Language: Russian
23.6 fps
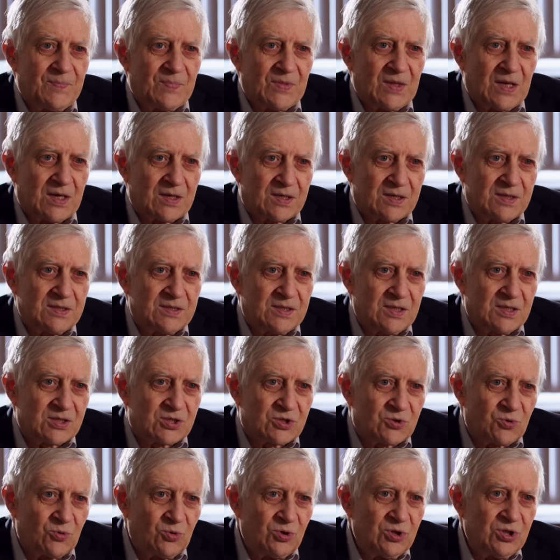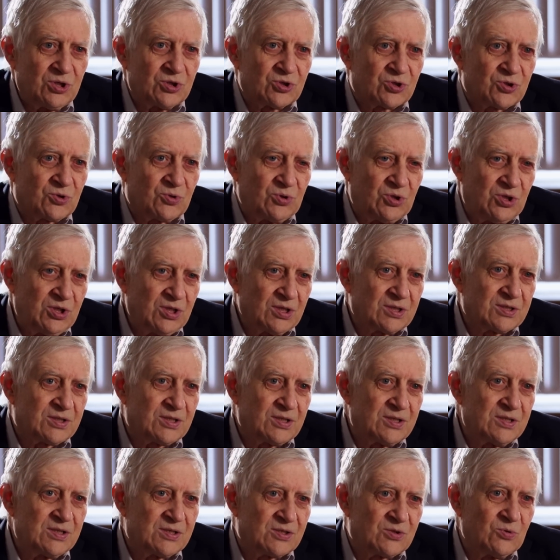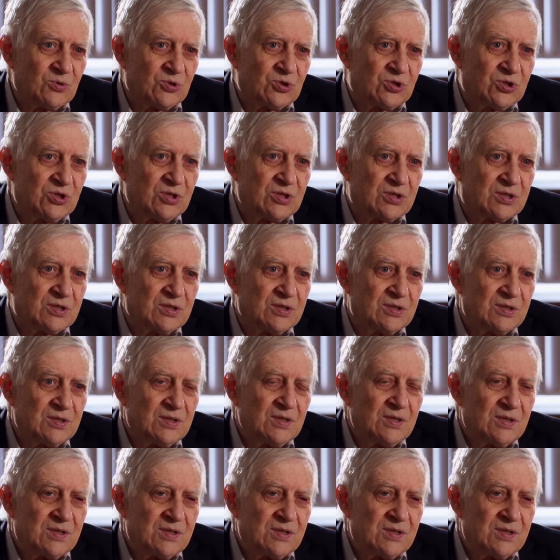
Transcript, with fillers: на радиоастроне, что некоторые источники